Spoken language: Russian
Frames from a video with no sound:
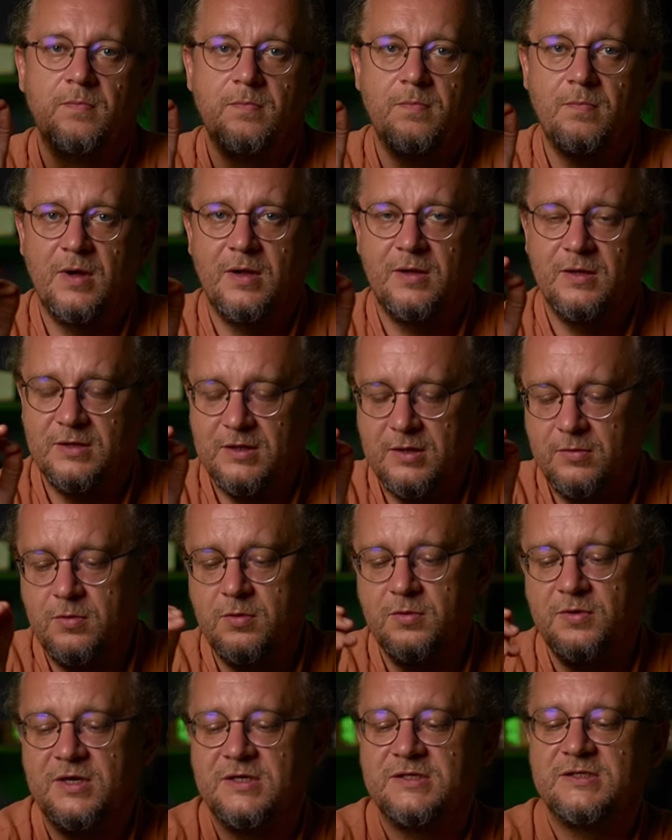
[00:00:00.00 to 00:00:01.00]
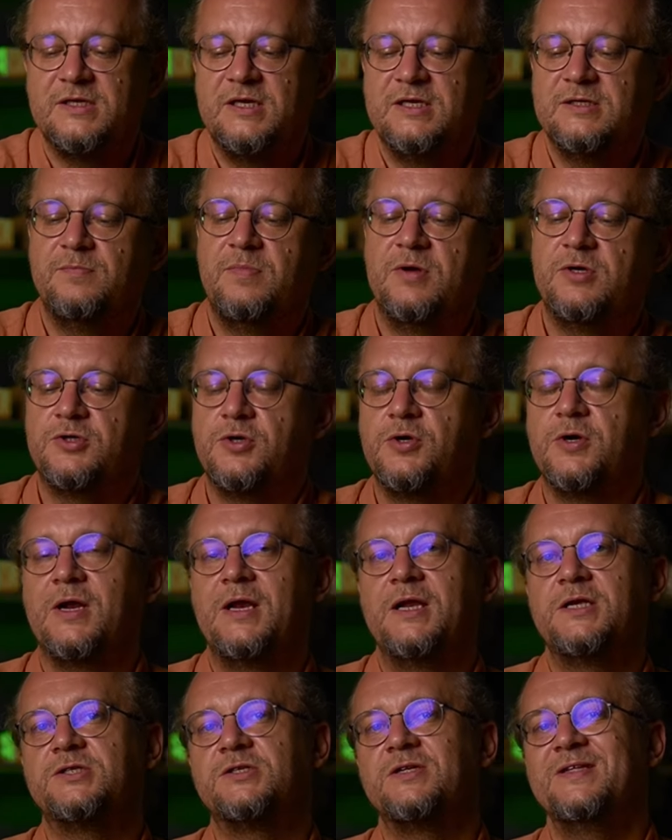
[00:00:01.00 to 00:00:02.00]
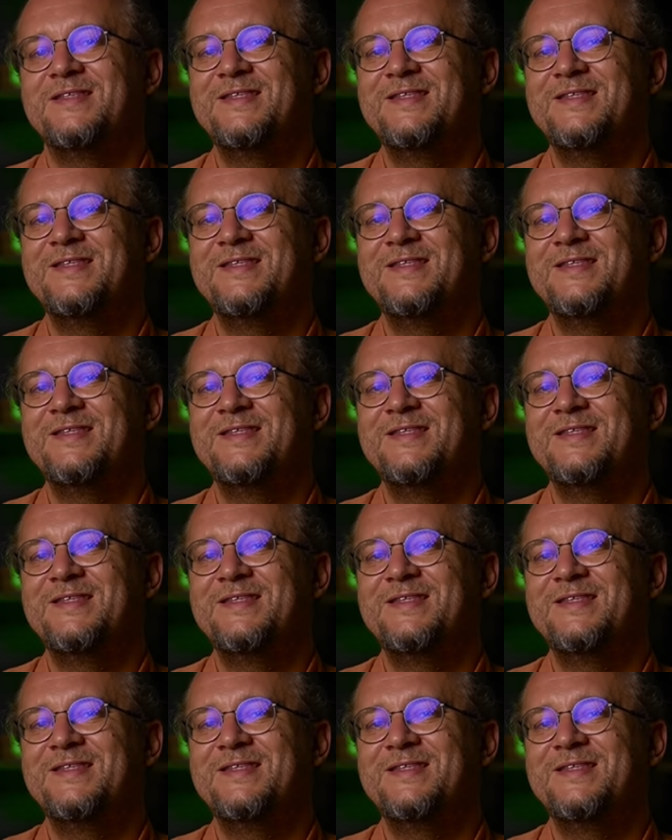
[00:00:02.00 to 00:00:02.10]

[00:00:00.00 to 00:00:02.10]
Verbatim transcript: Мало того, у нас есть большое количество